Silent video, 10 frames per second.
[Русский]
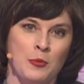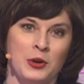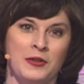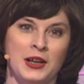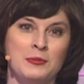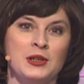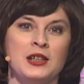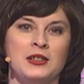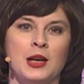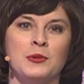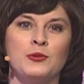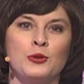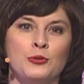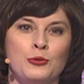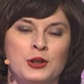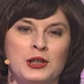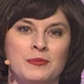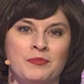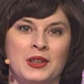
Поговорим с гостями в студии.